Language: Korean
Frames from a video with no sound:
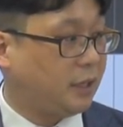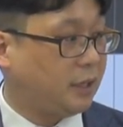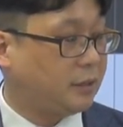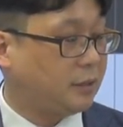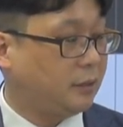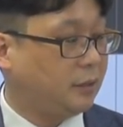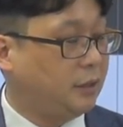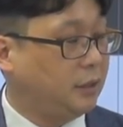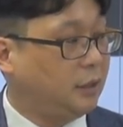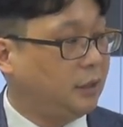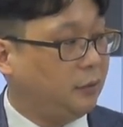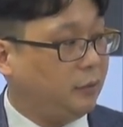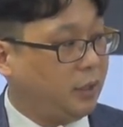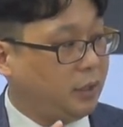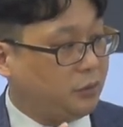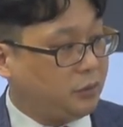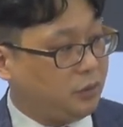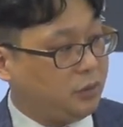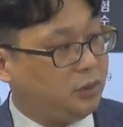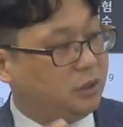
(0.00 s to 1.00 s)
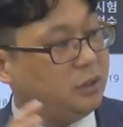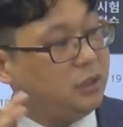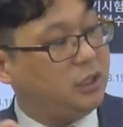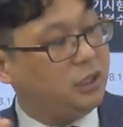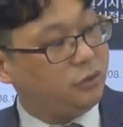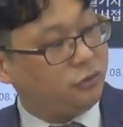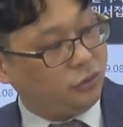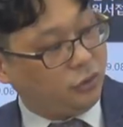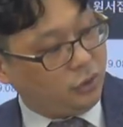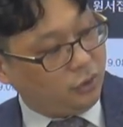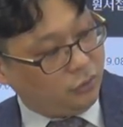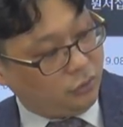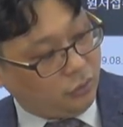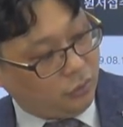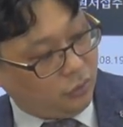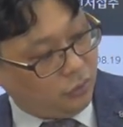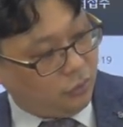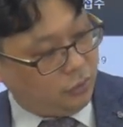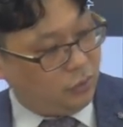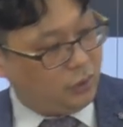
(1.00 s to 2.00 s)
그래서 횟수를 늘릴 수도
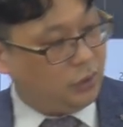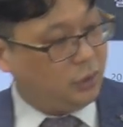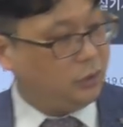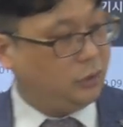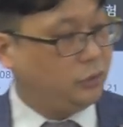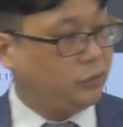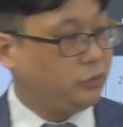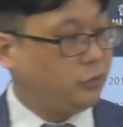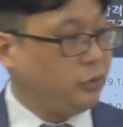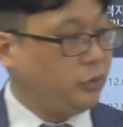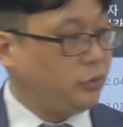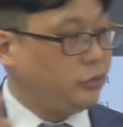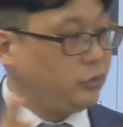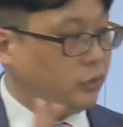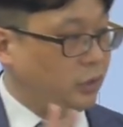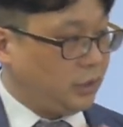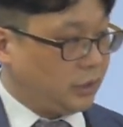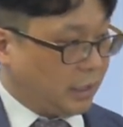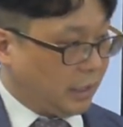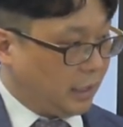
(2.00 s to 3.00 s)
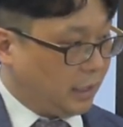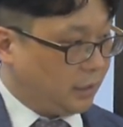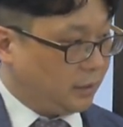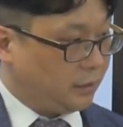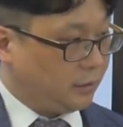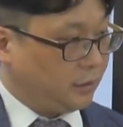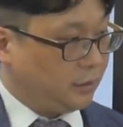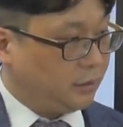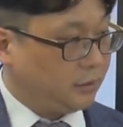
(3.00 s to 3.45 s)
있고 줄일 수도 있다.